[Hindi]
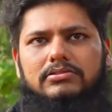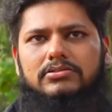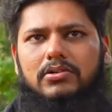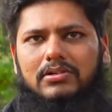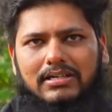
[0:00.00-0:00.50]

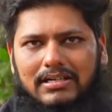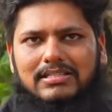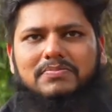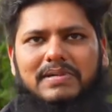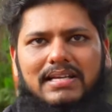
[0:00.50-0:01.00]
जो लोग
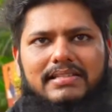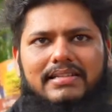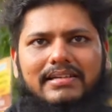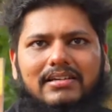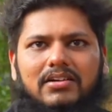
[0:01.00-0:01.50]
ड्रग्स भी
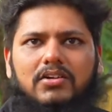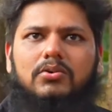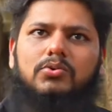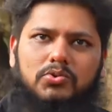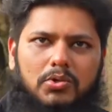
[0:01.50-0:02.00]
लेते हैं ना
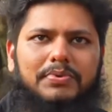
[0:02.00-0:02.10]
हाँ, उनको हाँ.